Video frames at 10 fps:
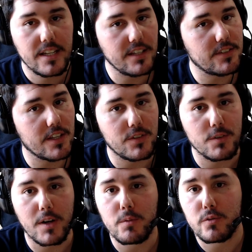Et ça, c'est
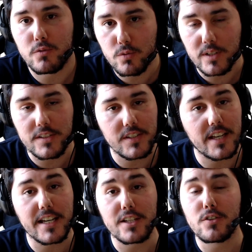vraiment une tuerie, c'est un
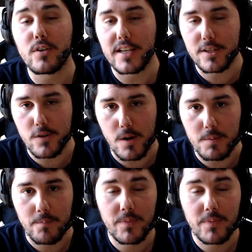gain de temps énorme.